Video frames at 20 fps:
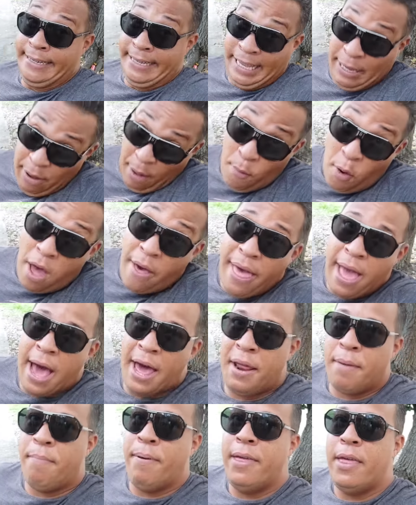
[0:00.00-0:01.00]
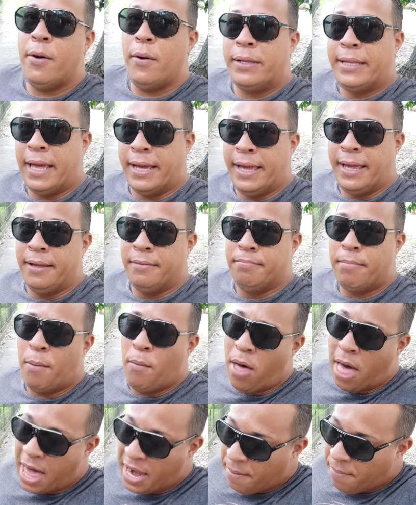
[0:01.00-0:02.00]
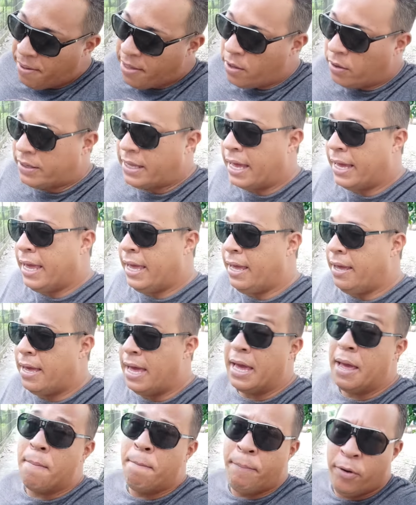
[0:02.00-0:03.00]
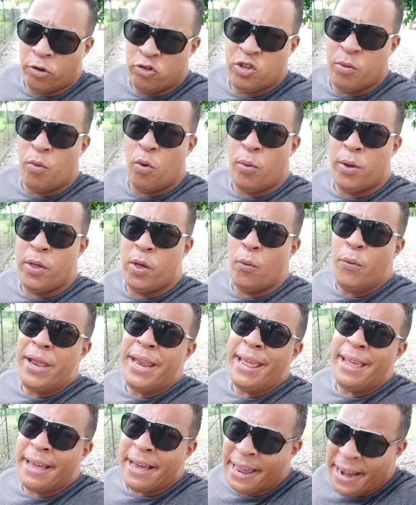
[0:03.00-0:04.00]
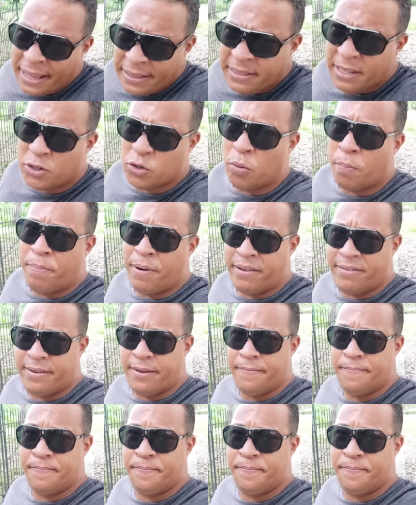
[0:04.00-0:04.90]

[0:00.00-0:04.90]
Y vamos a dejar el video hasta aquí. Vamos a dejar el video hasta aquí. En el próximo video vienen grandes sorpresas.